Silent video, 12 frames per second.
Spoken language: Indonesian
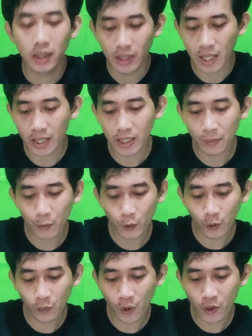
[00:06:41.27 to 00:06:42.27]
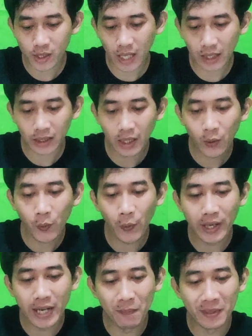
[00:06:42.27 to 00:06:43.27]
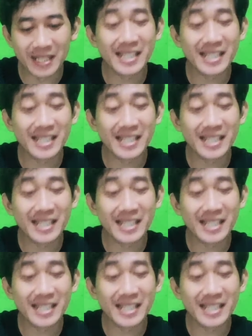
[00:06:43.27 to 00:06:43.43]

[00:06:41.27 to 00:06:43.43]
dan untuk postcardnya gue dapet